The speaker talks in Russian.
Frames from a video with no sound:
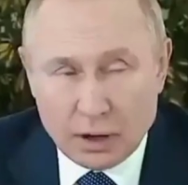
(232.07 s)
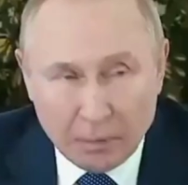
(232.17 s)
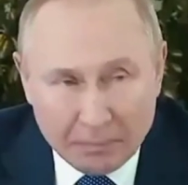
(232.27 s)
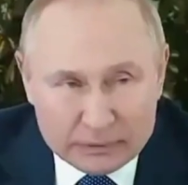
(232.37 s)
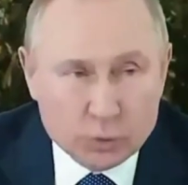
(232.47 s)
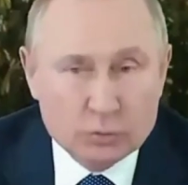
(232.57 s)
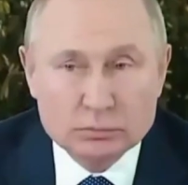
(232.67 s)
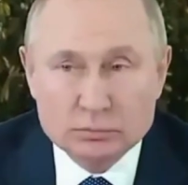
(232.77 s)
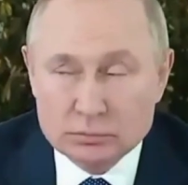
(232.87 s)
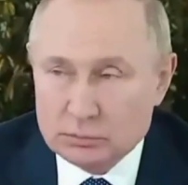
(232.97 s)
А
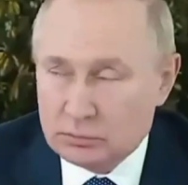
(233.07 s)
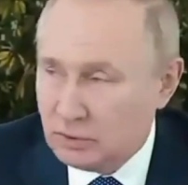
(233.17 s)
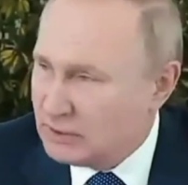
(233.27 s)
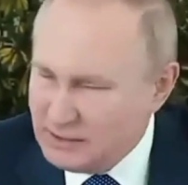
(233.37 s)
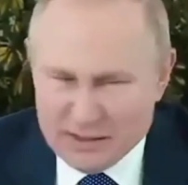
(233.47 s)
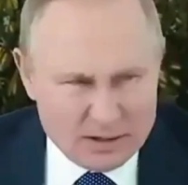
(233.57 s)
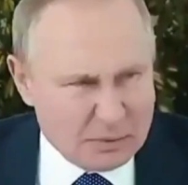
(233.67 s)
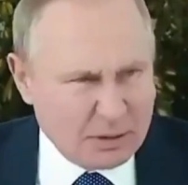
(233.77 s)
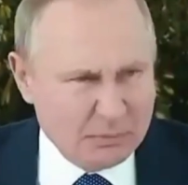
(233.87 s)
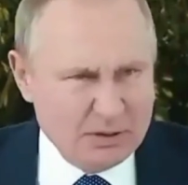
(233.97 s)
потом это
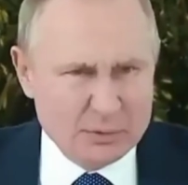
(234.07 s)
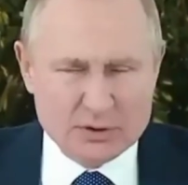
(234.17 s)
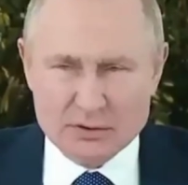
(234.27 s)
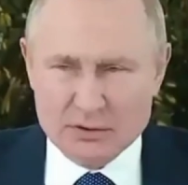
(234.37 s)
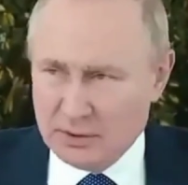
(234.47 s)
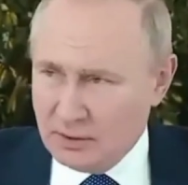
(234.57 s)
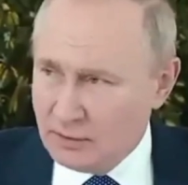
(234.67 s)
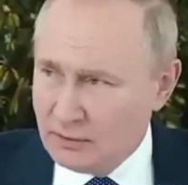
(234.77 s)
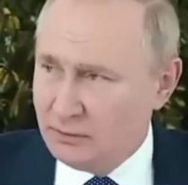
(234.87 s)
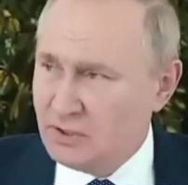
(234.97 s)
отдельная проблема, и
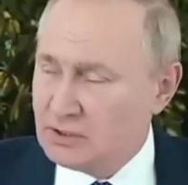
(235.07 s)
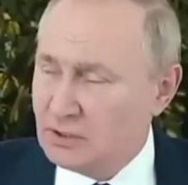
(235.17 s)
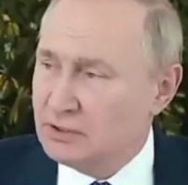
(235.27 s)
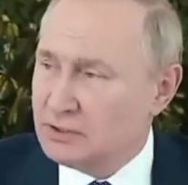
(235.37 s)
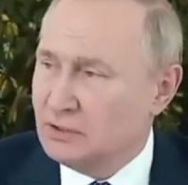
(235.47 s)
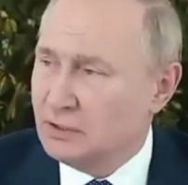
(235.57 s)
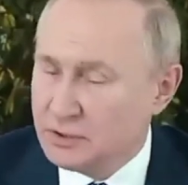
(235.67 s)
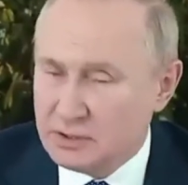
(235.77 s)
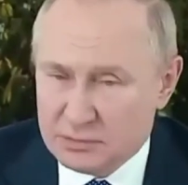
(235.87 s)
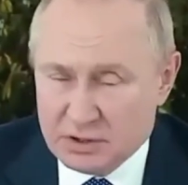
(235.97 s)
местные власти
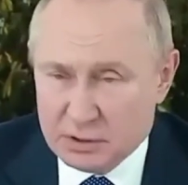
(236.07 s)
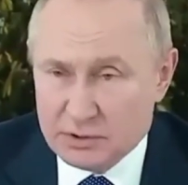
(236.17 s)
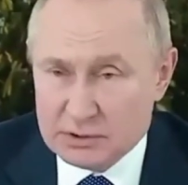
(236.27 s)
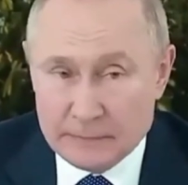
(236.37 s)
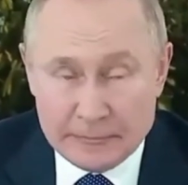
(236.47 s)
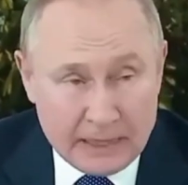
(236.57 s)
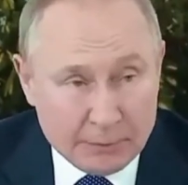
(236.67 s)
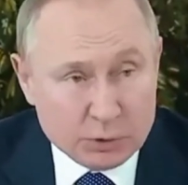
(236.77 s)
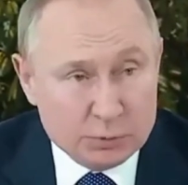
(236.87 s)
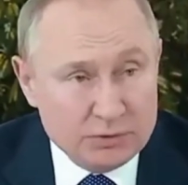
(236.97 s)
должны этим заниматься.
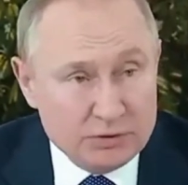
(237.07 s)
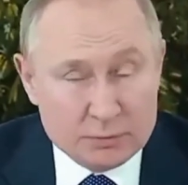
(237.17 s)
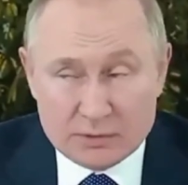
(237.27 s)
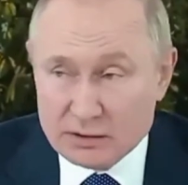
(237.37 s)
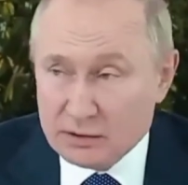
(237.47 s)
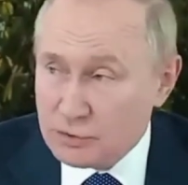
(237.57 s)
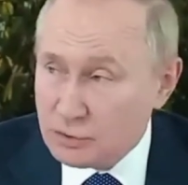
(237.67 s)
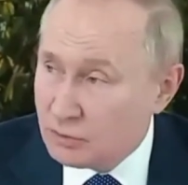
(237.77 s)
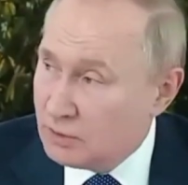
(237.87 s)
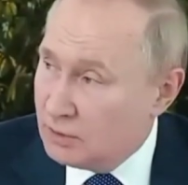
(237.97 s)
А потом мы видим, когда
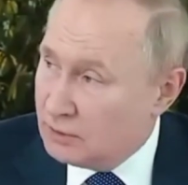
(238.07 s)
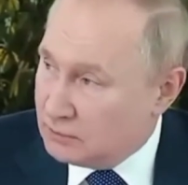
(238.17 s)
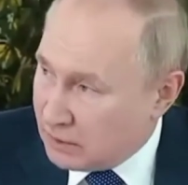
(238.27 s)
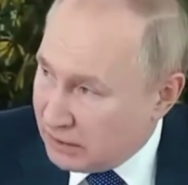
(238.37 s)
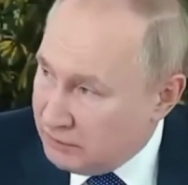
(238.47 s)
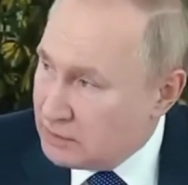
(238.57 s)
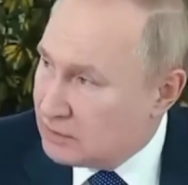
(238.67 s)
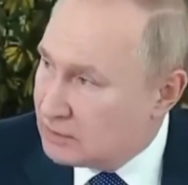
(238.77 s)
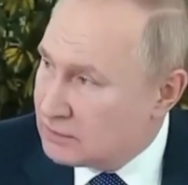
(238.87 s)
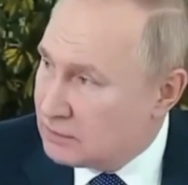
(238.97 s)
начинают травить
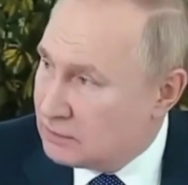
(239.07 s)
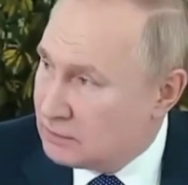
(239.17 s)
этих